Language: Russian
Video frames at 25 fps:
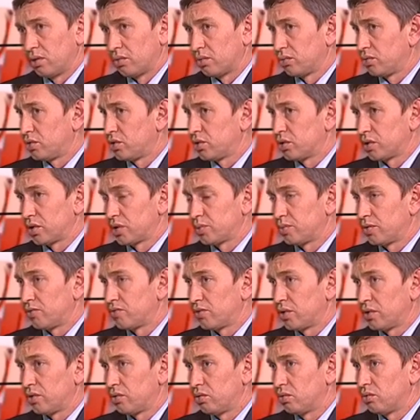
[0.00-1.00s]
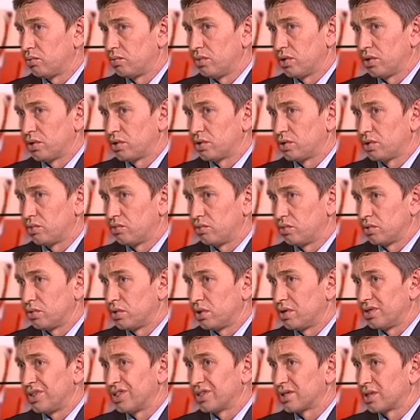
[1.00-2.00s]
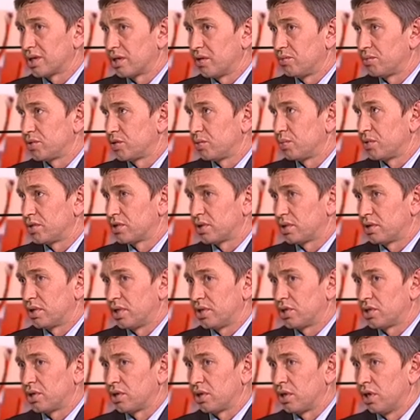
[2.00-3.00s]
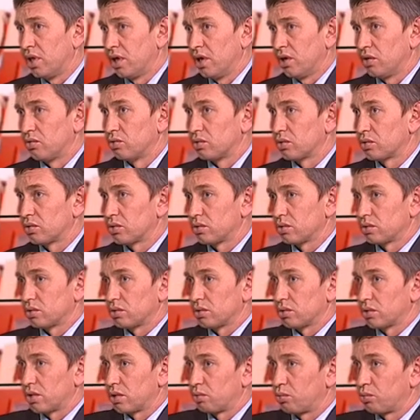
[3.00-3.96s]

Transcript: но еще раз повторю, мы сегодня не ставим себе задачей вот э,